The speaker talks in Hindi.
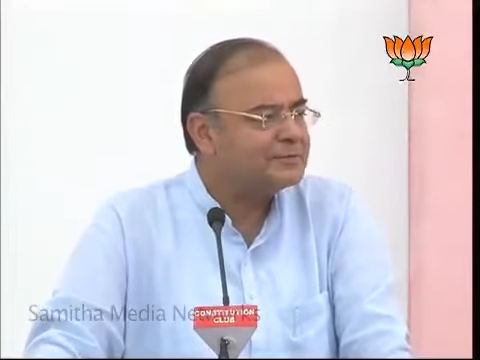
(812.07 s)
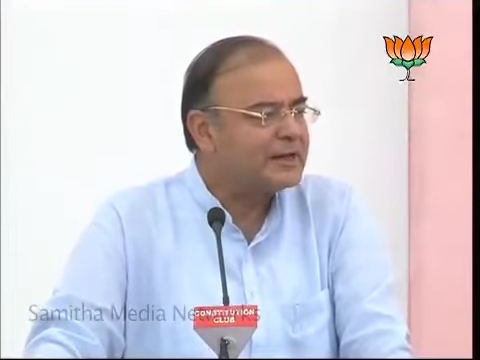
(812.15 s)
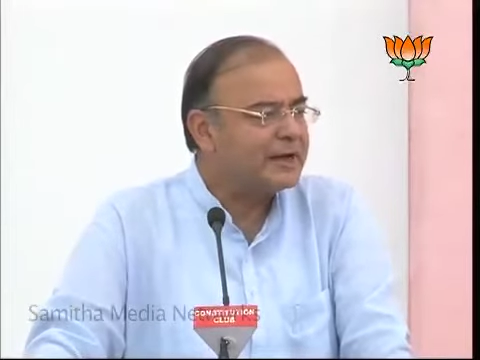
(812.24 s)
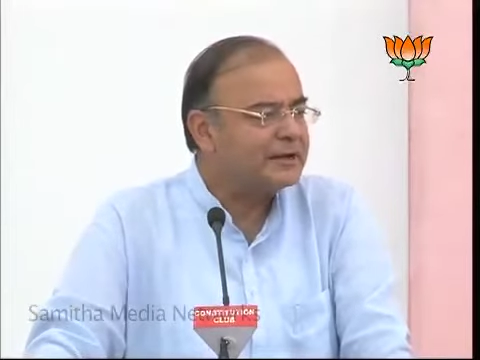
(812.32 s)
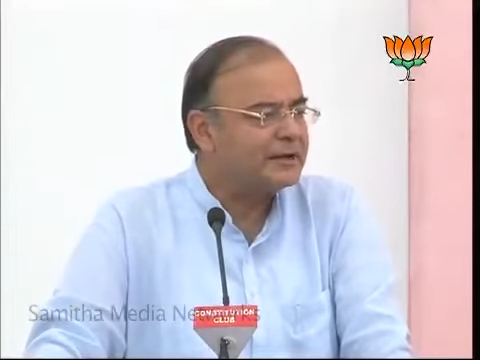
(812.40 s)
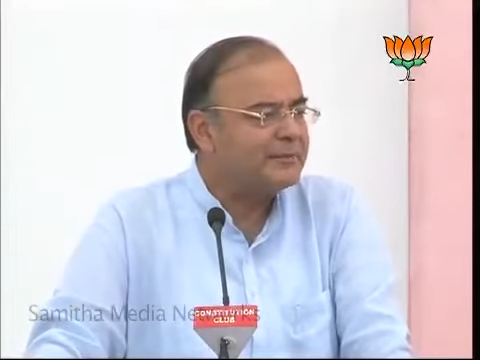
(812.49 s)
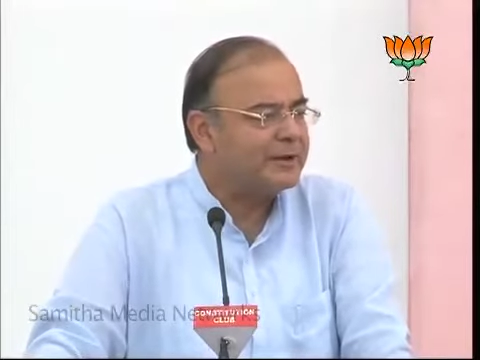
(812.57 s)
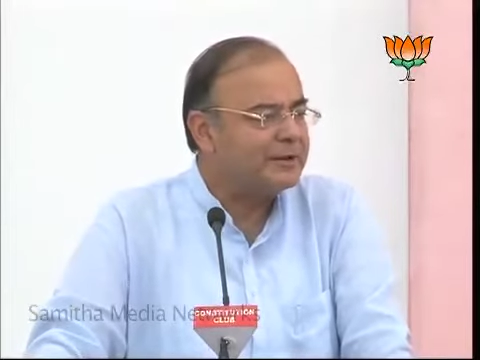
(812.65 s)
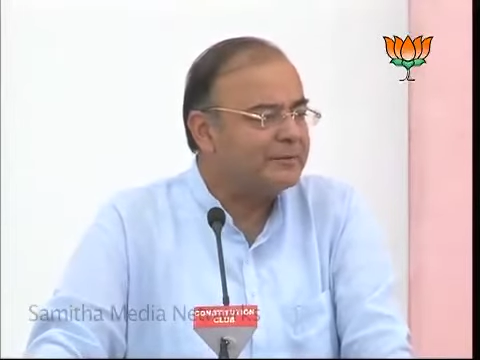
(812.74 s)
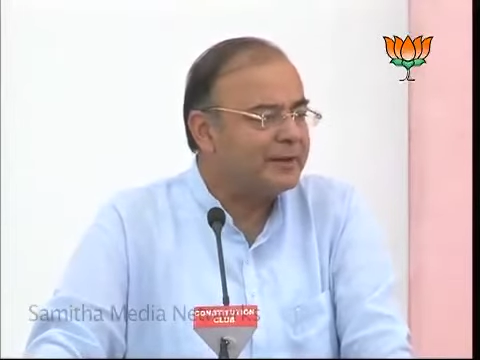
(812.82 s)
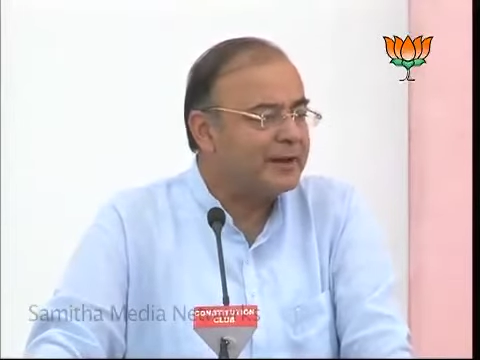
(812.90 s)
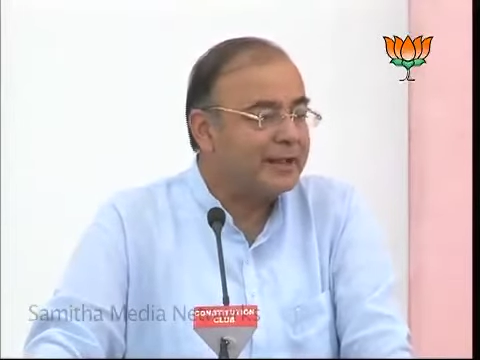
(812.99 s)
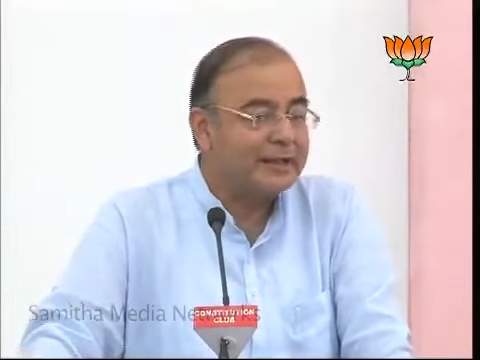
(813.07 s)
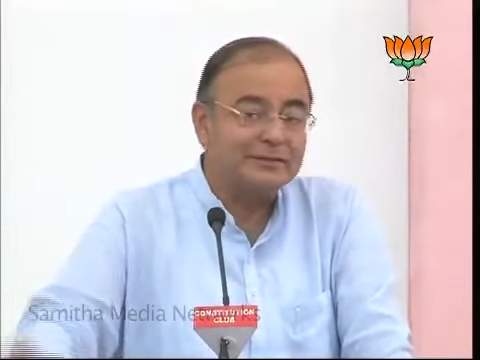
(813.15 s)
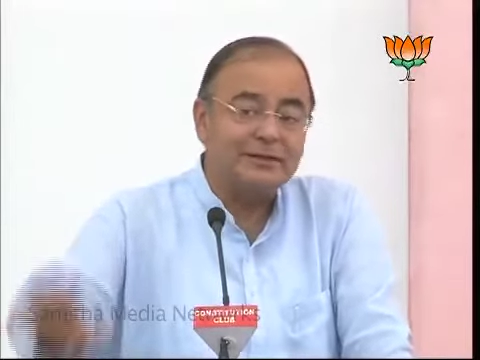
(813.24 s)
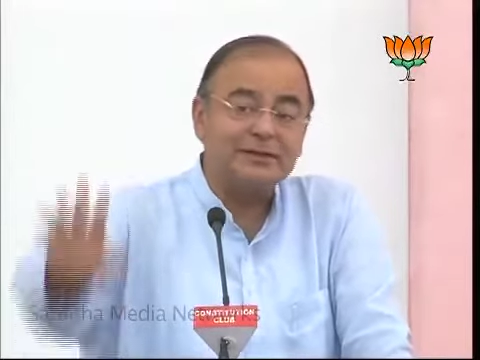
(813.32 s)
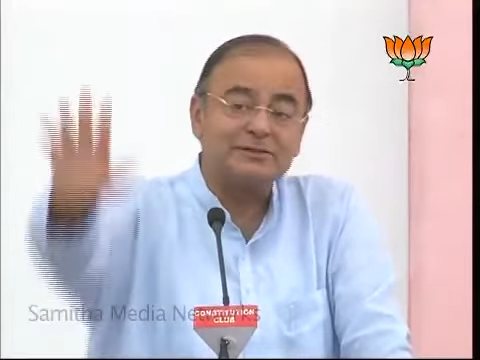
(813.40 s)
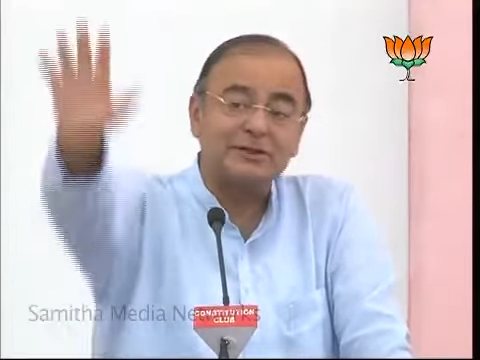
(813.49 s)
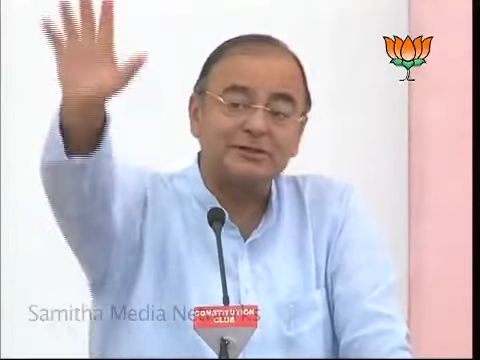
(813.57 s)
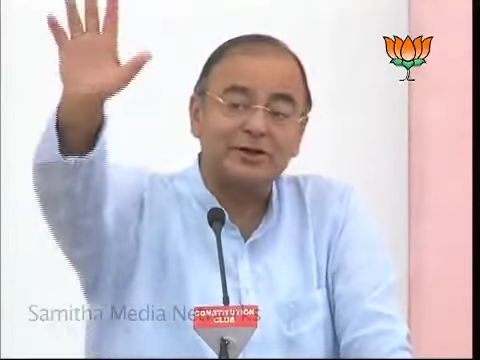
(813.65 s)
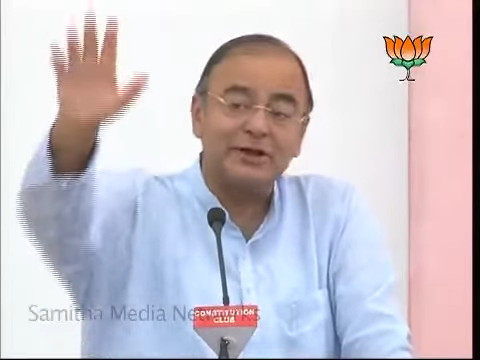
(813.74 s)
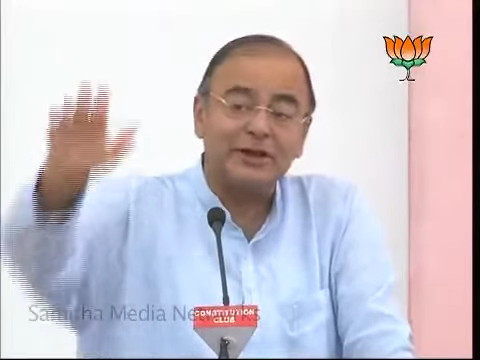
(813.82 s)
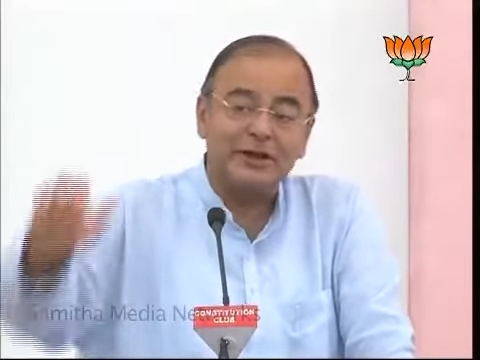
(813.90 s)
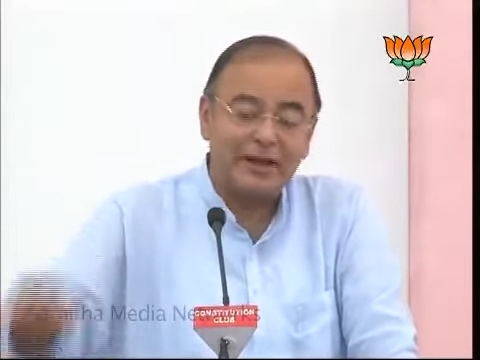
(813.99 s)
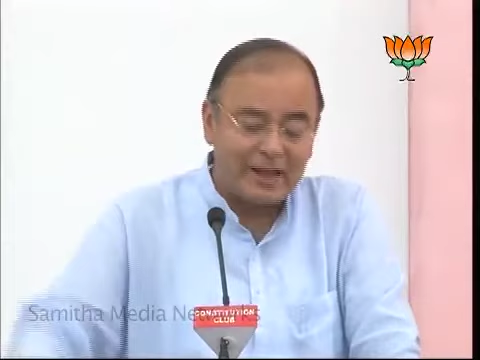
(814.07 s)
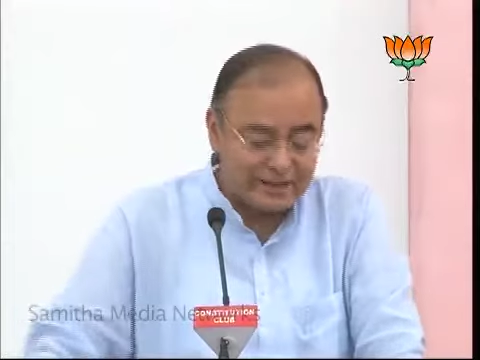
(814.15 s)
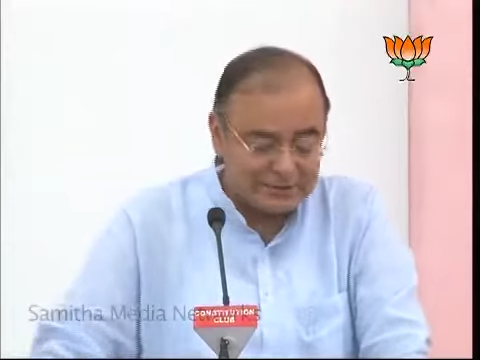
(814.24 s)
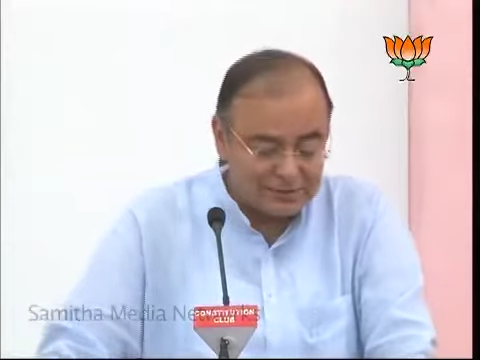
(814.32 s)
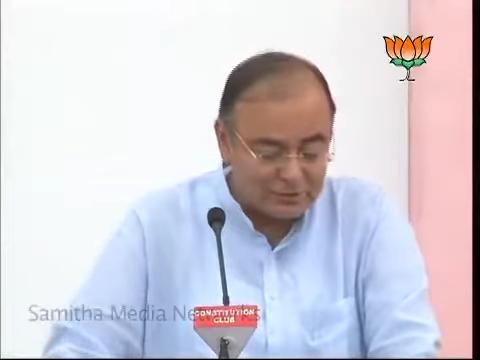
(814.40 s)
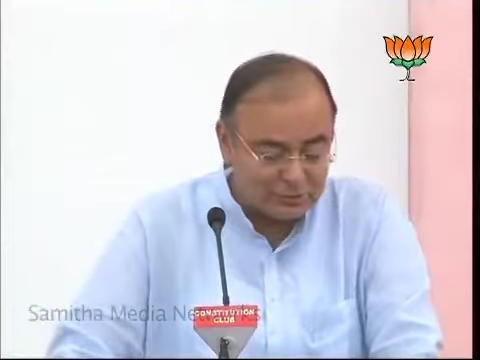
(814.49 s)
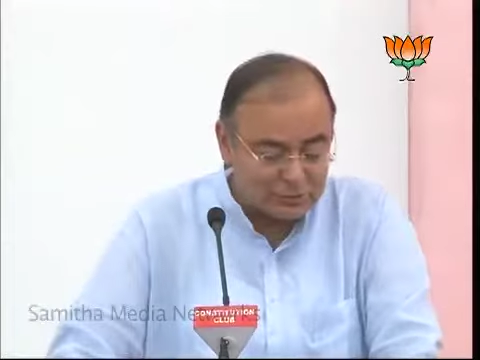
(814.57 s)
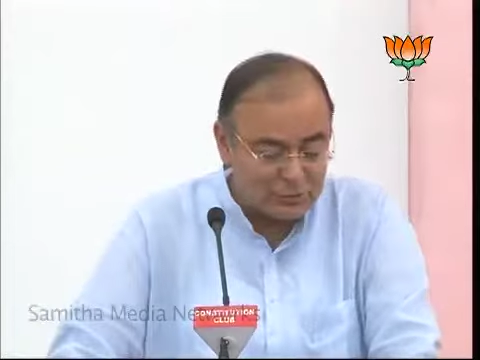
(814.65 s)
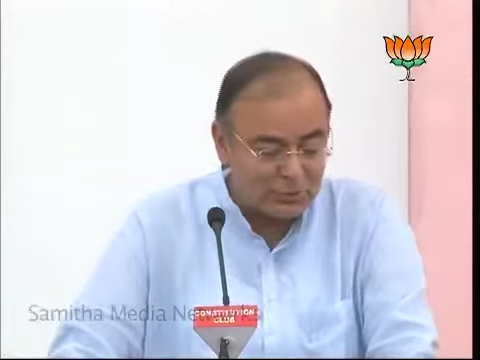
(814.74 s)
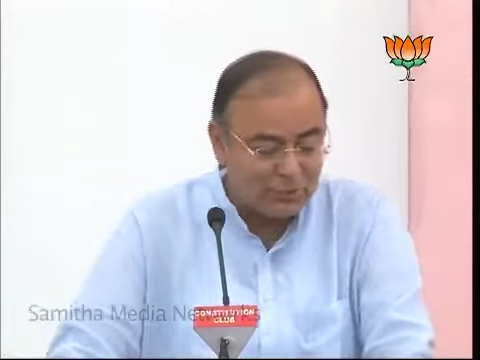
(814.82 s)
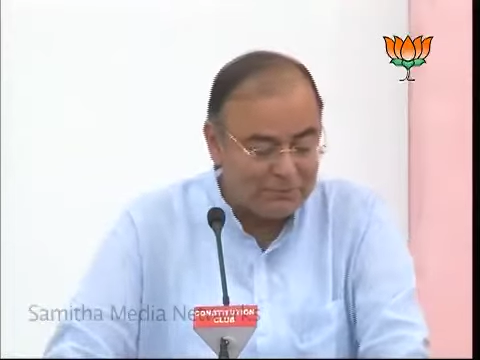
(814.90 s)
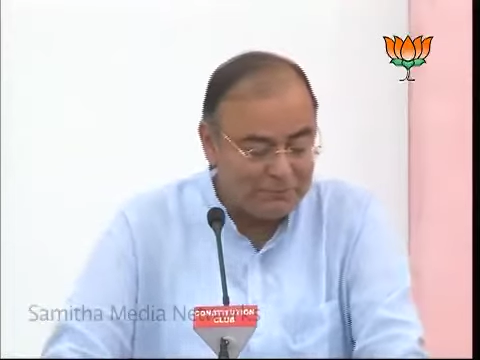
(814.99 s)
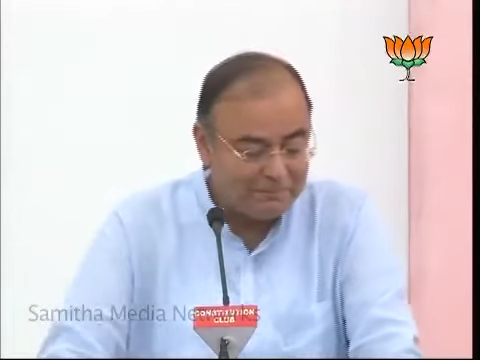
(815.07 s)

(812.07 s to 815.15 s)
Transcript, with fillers: सिलेक्ट कमेटी में लेकिन तीन सत्र निकल गए आज तक उसको